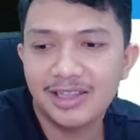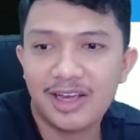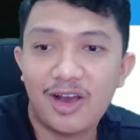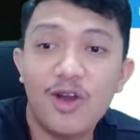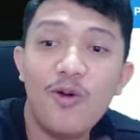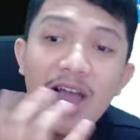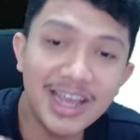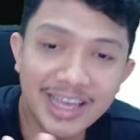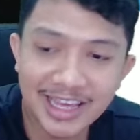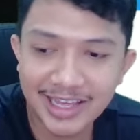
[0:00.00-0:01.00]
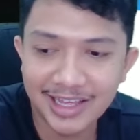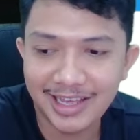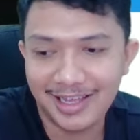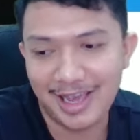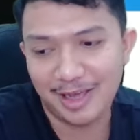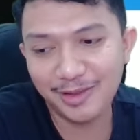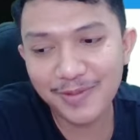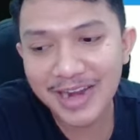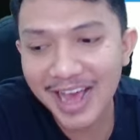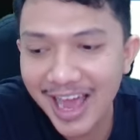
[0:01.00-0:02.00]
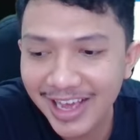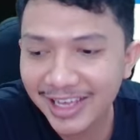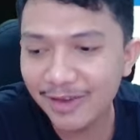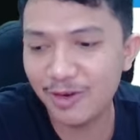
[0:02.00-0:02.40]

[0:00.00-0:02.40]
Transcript: Kalau wangi, ya itu beda lagi.